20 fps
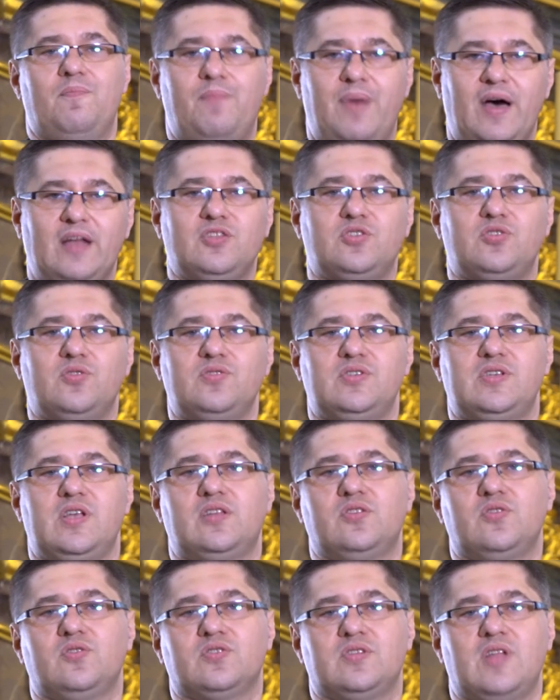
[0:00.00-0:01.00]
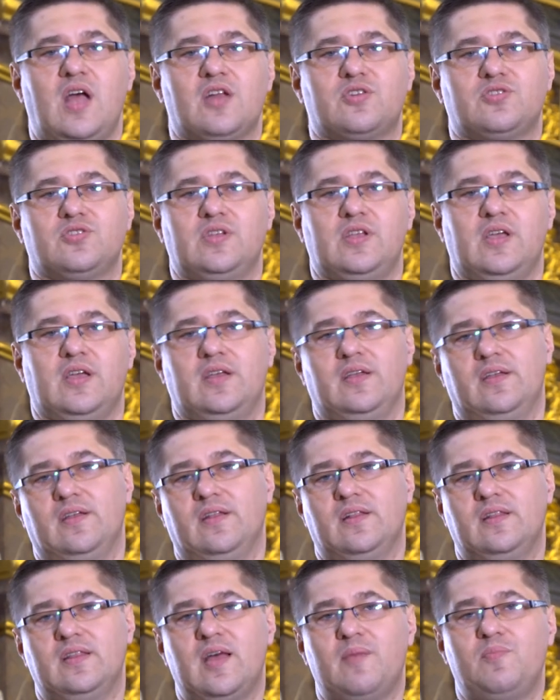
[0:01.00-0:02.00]
Patrząc jednoznacznie
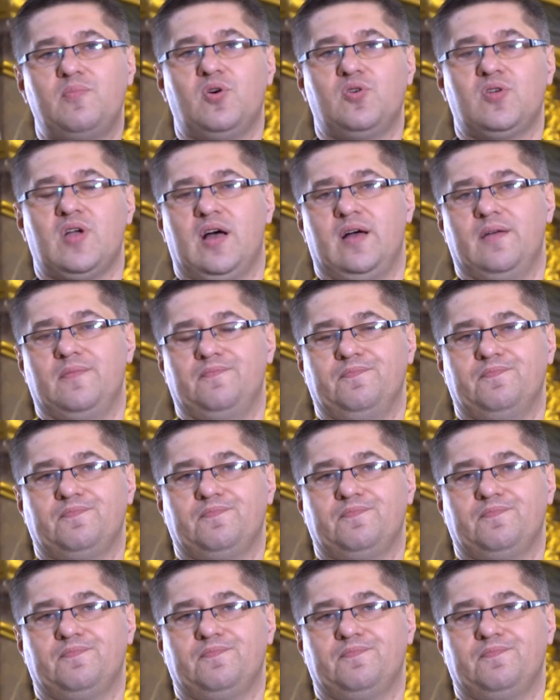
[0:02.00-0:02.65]
na Boga